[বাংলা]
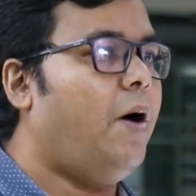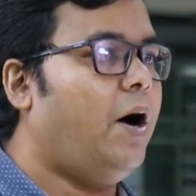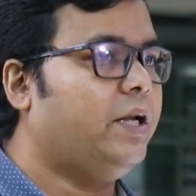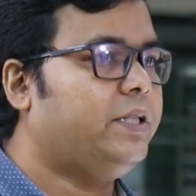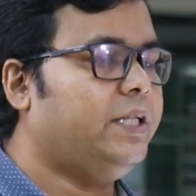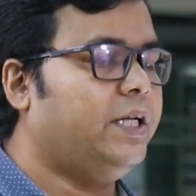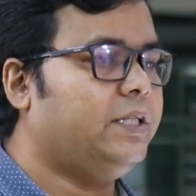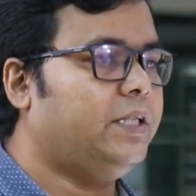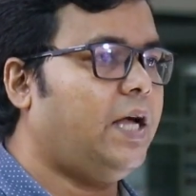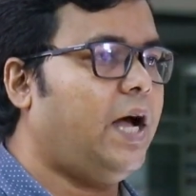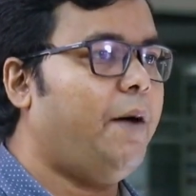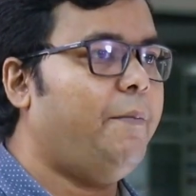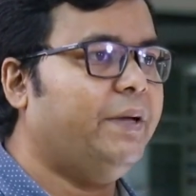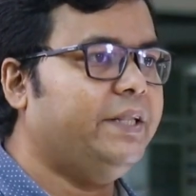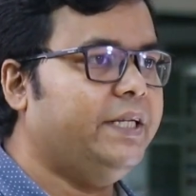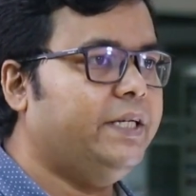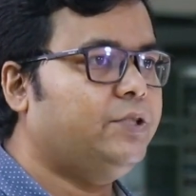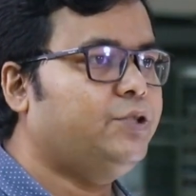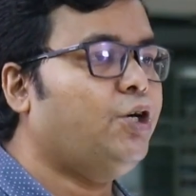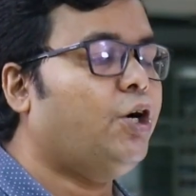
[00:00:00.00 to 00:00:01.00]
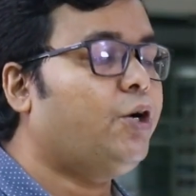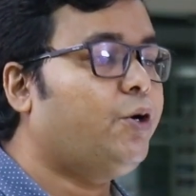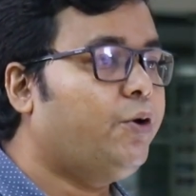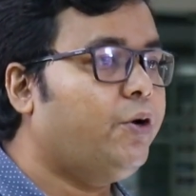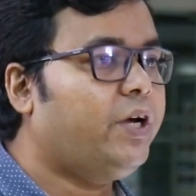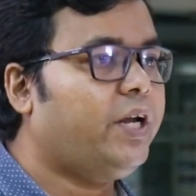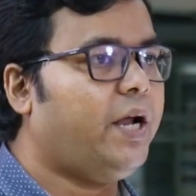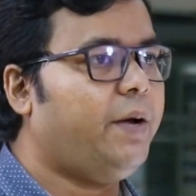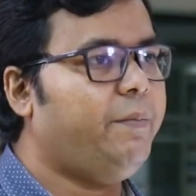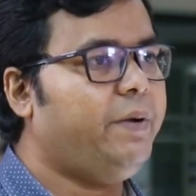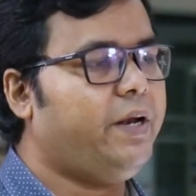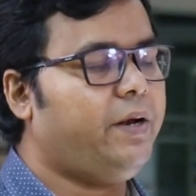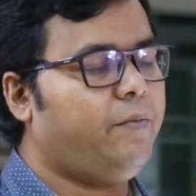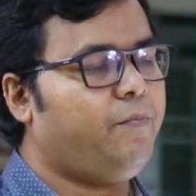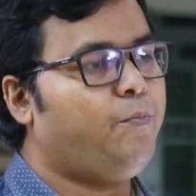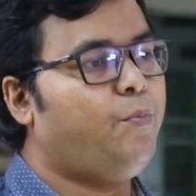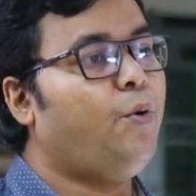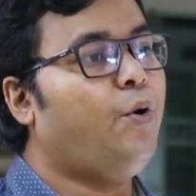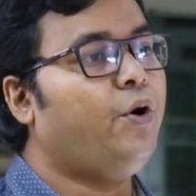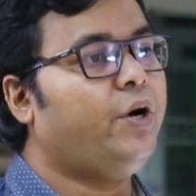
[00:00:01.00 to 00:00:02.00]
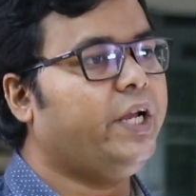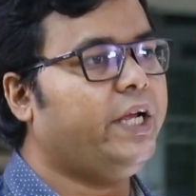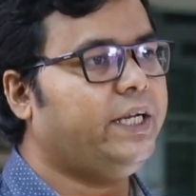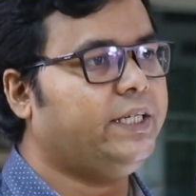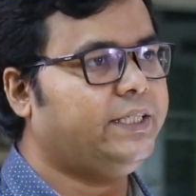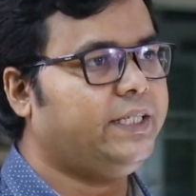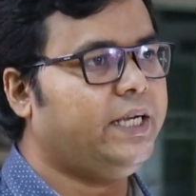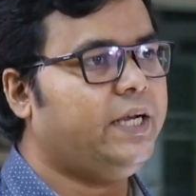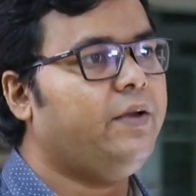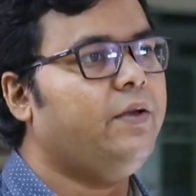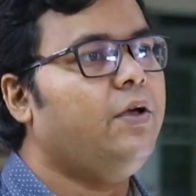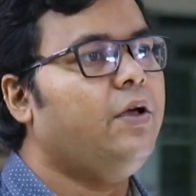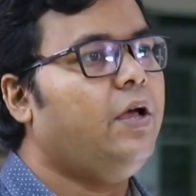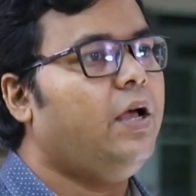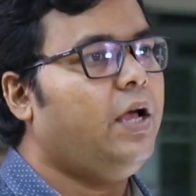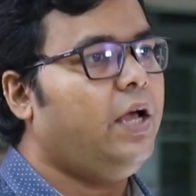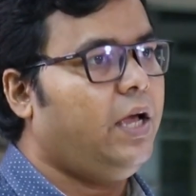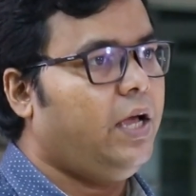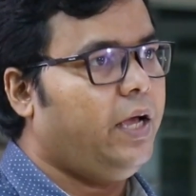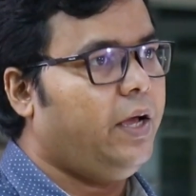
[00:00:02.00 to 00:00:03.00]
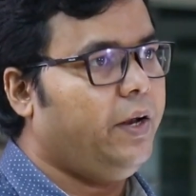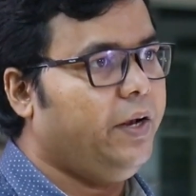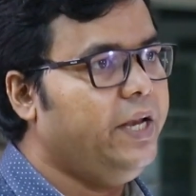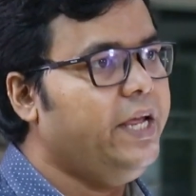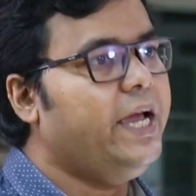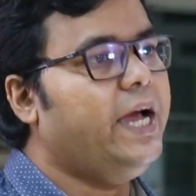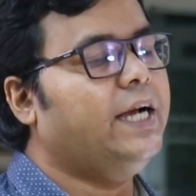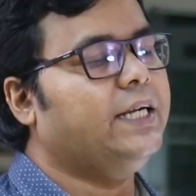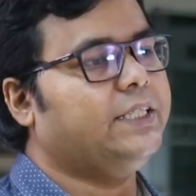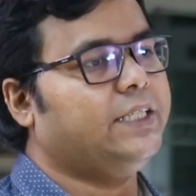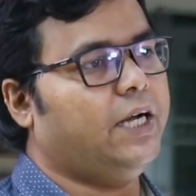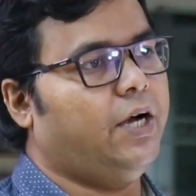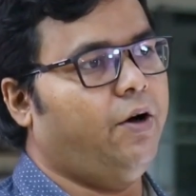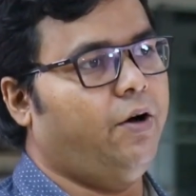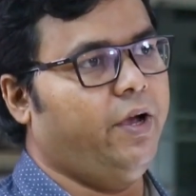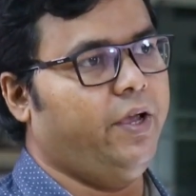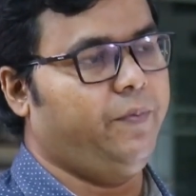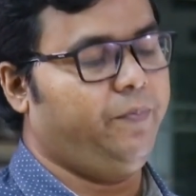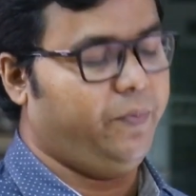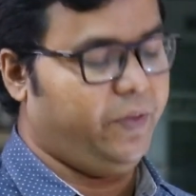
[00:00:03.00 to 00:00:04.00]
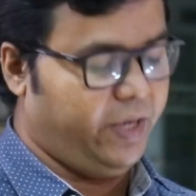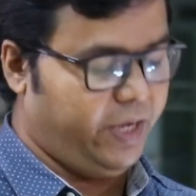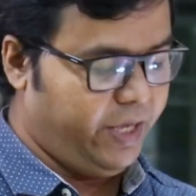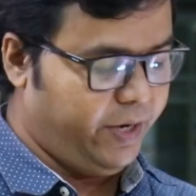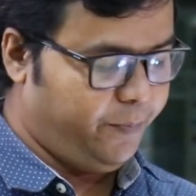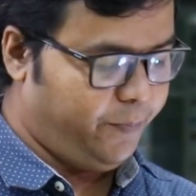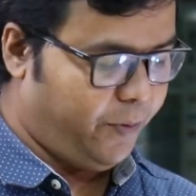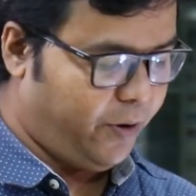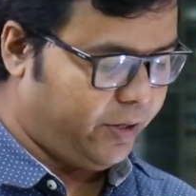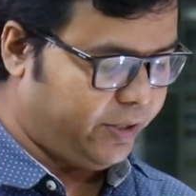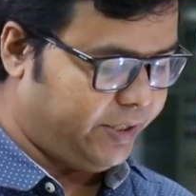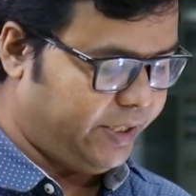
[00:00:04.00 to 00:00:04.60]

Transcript: অর্থাৎ আমাদের চট্টগ্রামের পোর্টে এসে নিয়ে আসা হয় এরপর